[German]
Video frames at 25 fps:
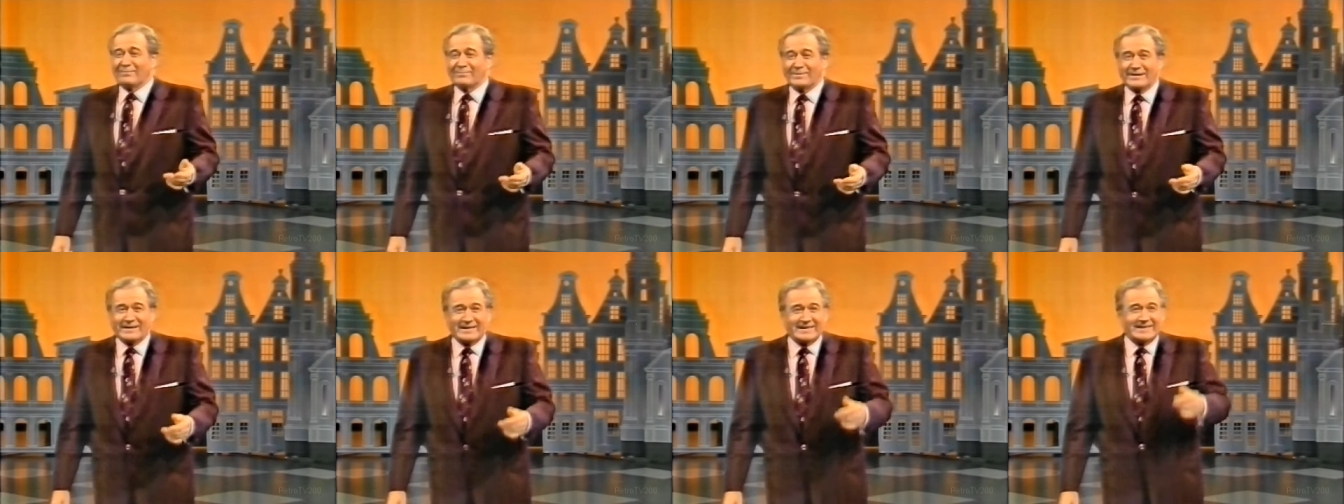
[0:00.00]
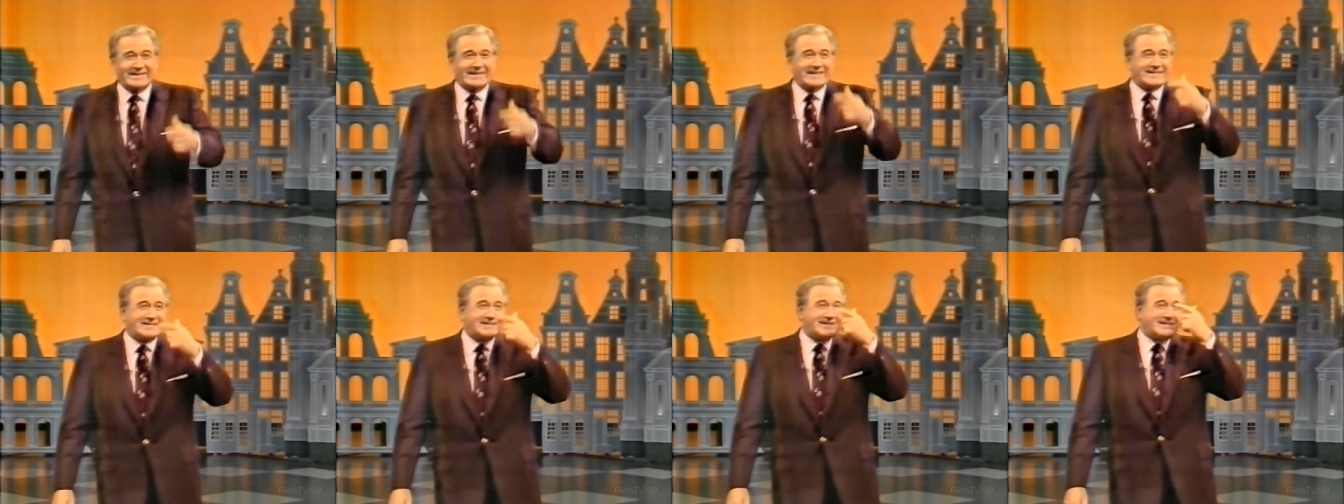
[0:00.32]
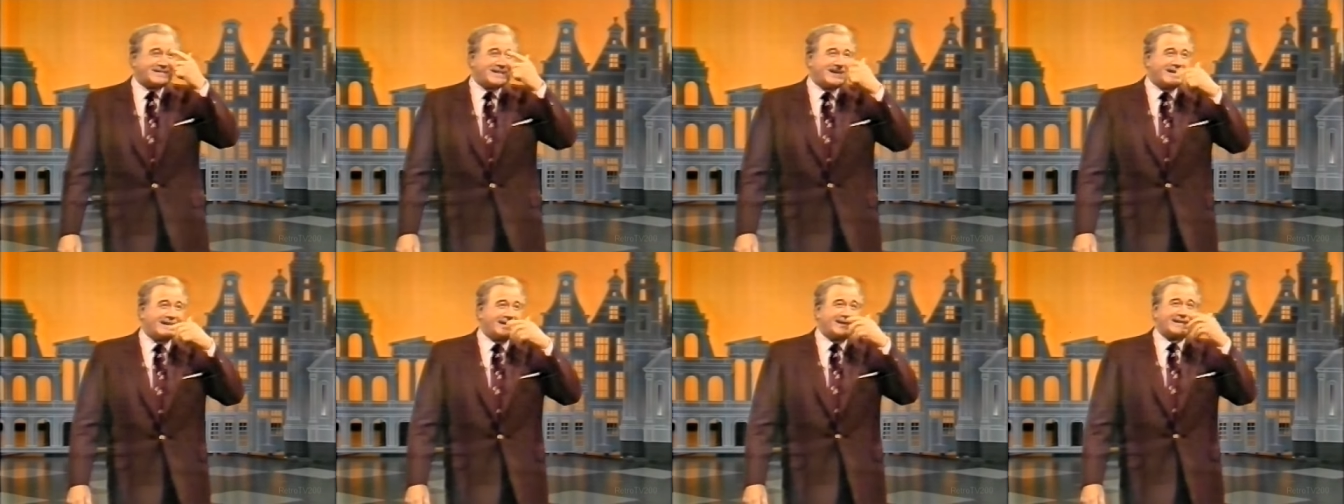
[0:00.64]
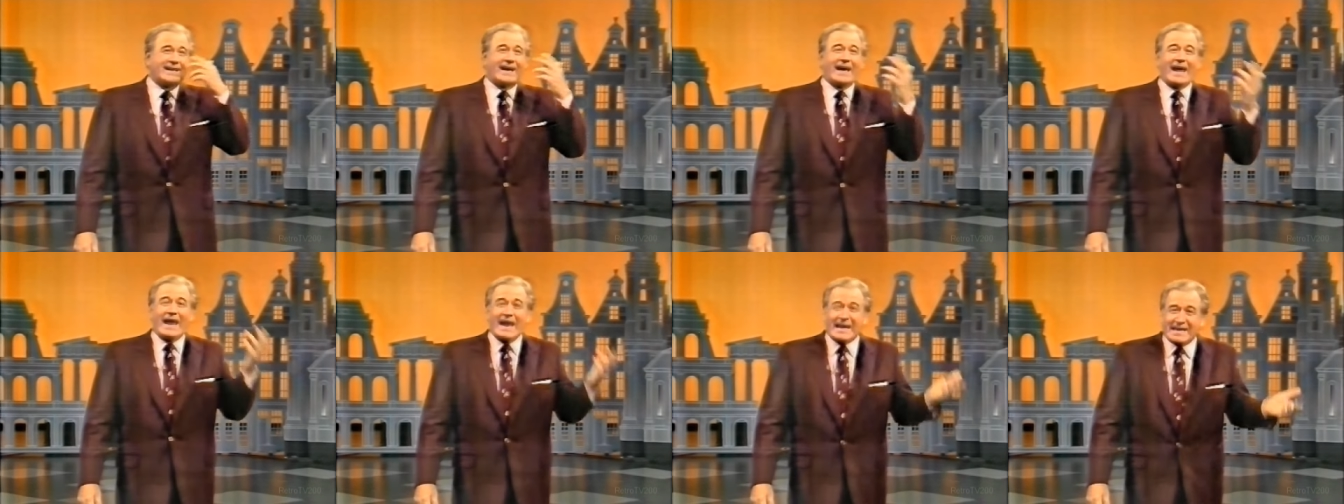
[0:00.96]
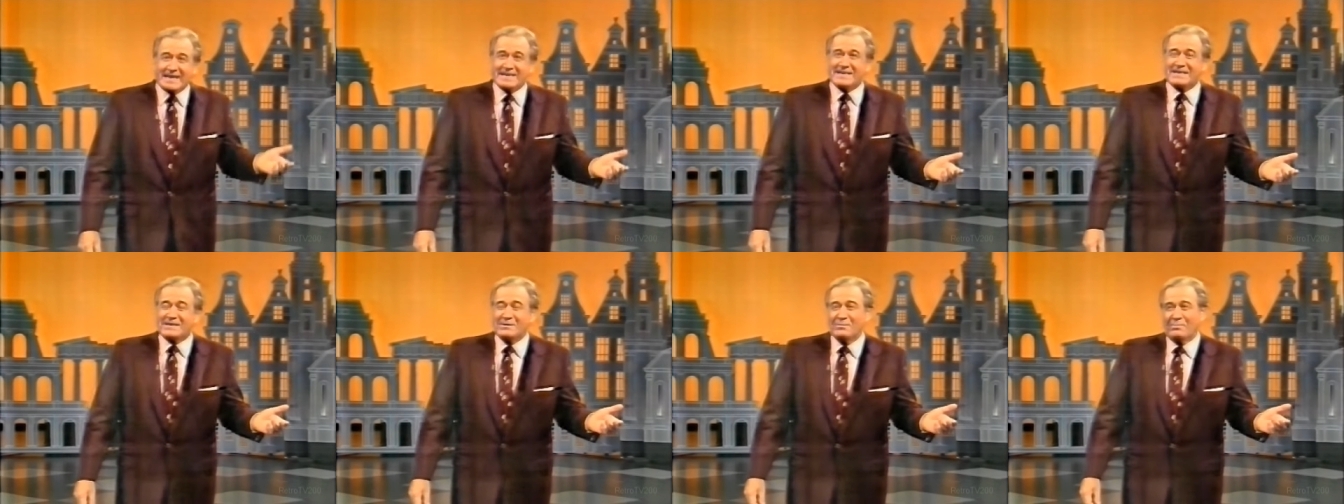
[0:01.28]
hat man den Riesenzinken da
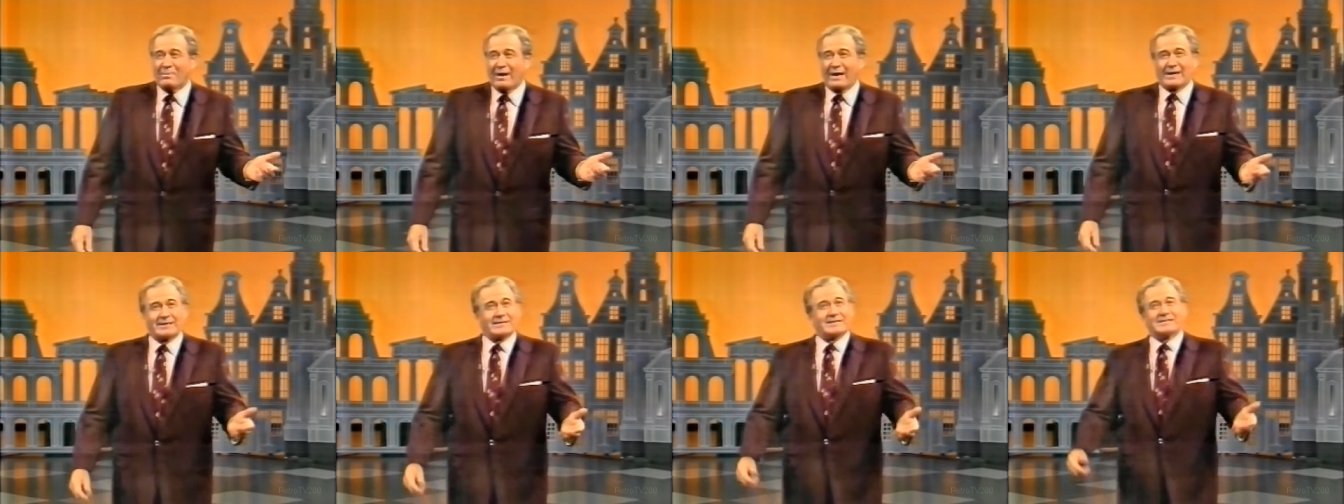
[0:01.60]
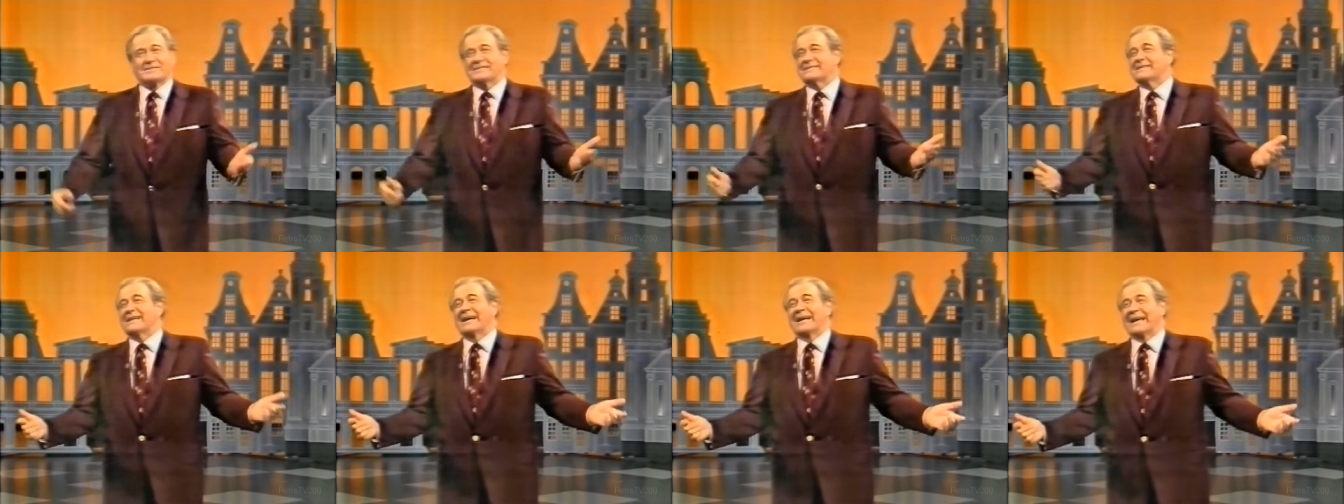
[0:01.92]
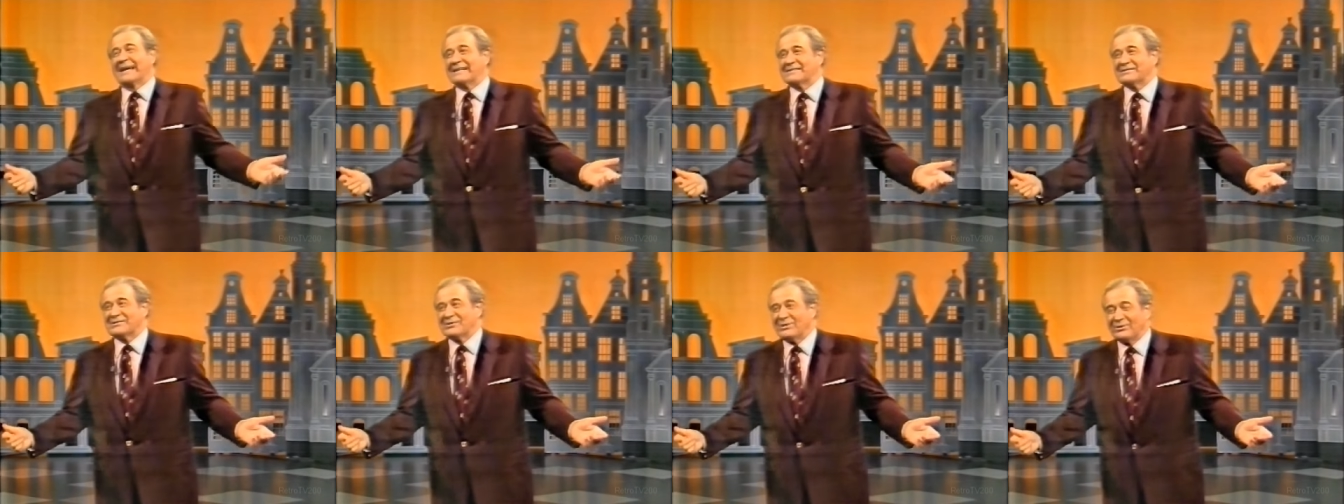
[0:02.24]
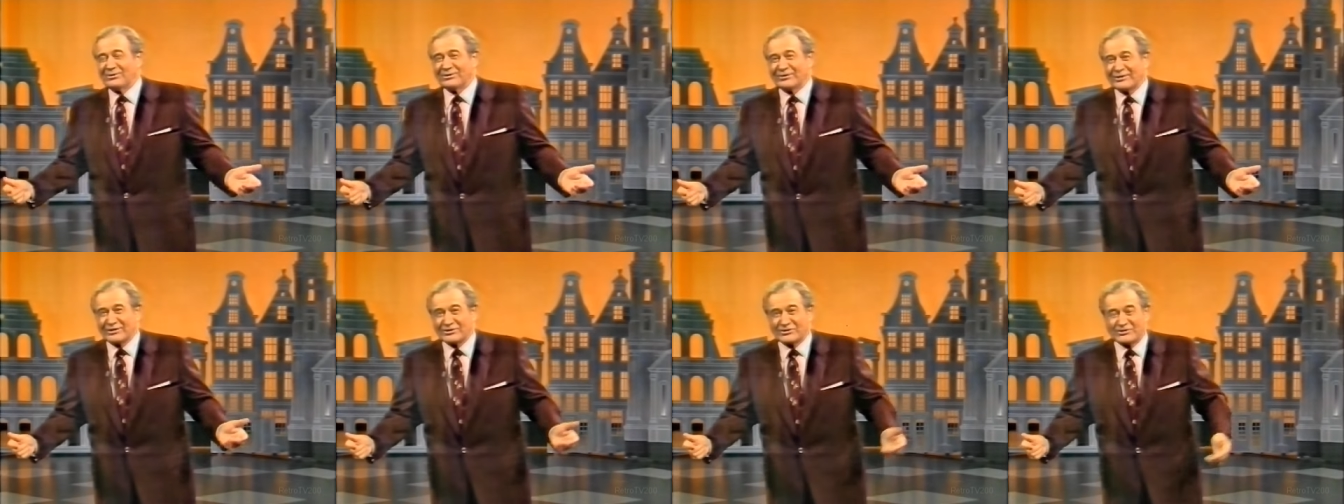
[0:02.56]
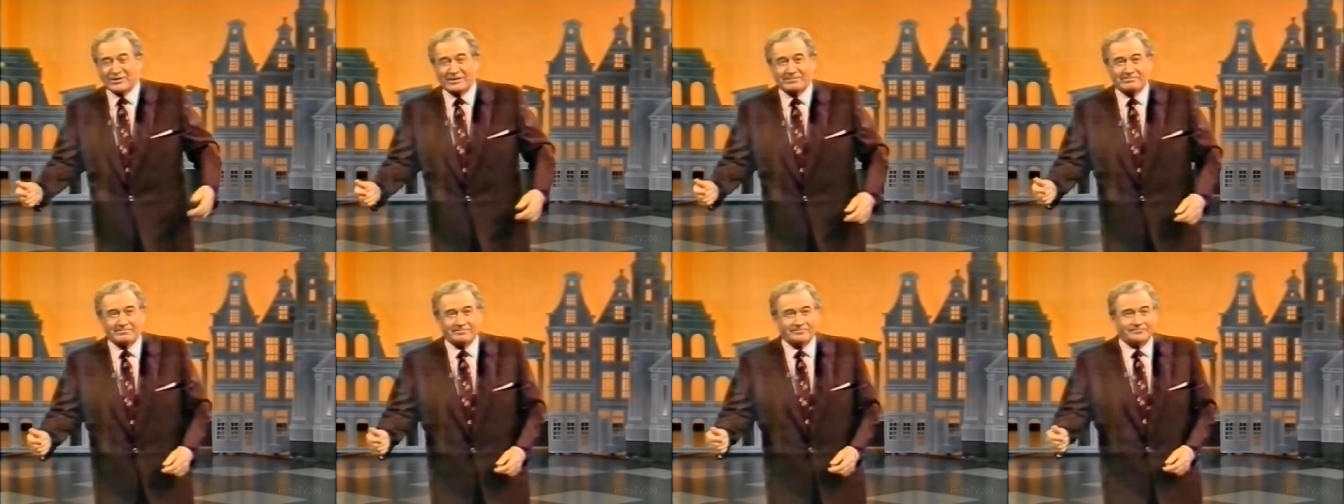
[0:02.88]
eckig gemacht. Das ist der ganze
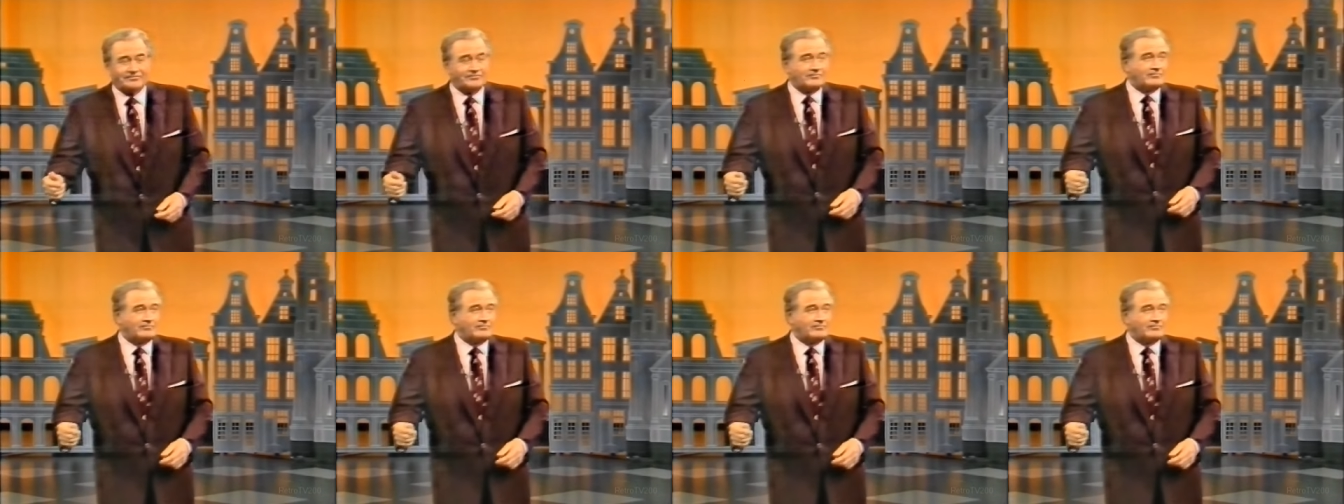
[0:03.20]
Unterschied.